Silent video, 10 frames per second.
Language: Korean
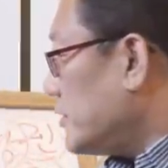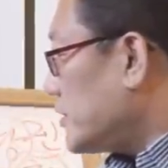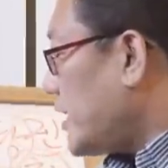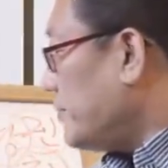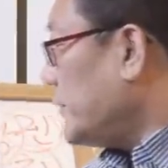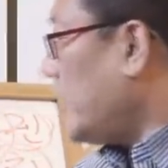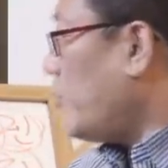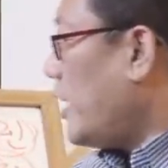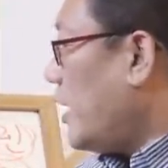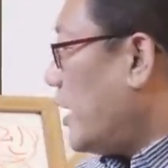
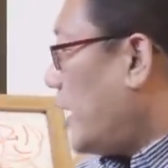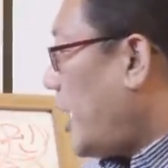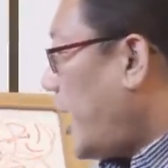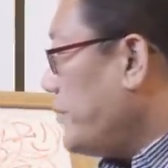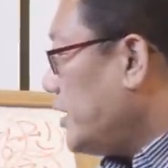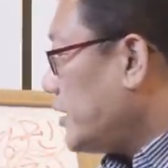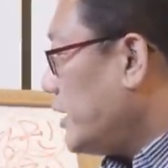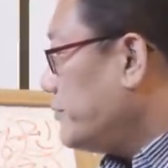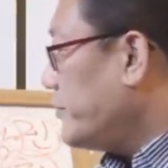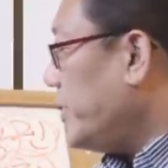참나와
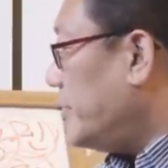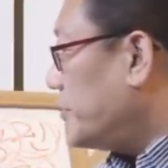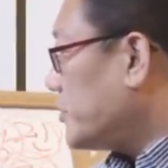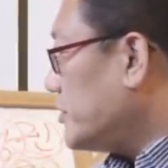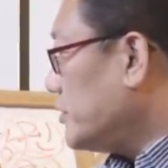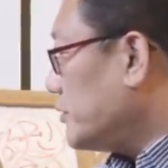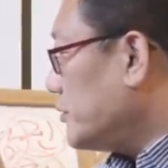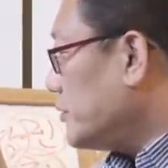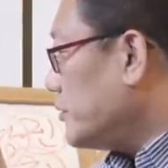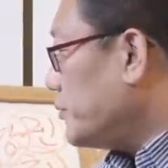아미타불이, 즉
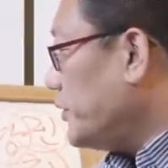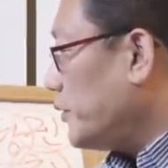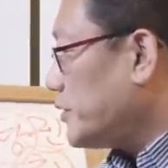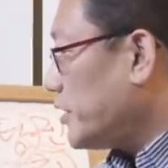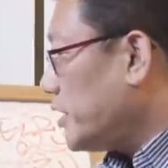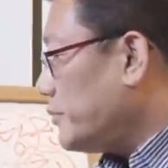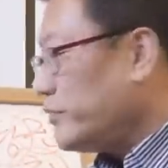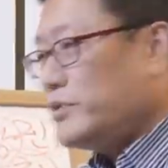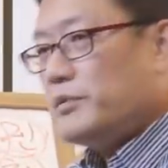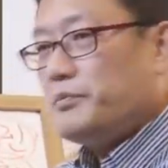
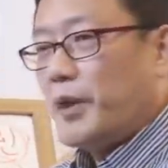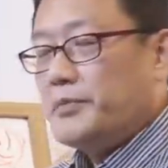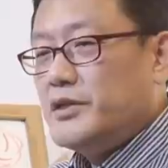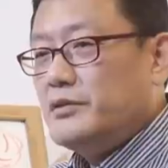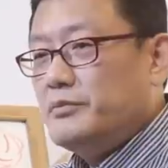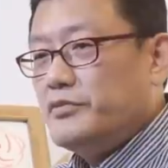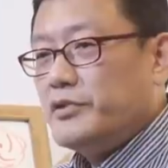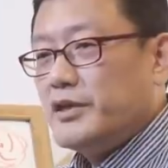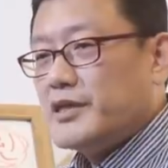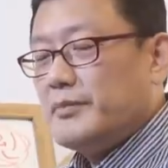비로자나불
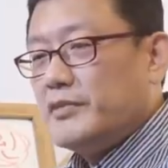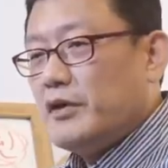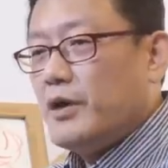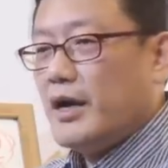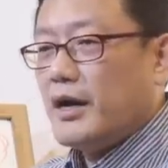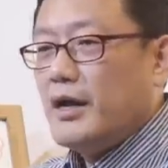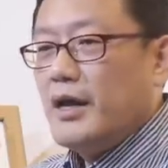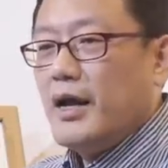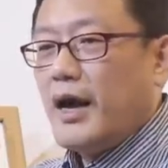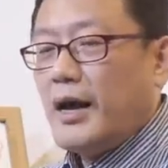법신불인 참나와
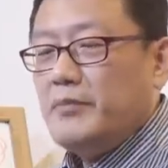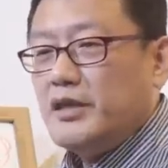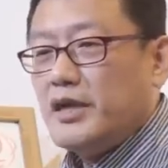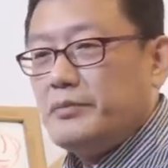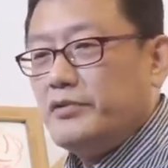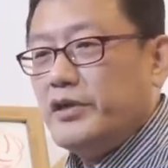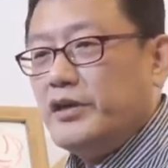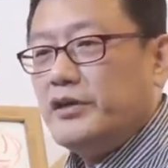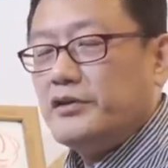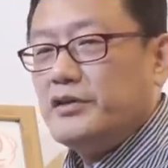아미타불,
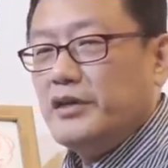인격,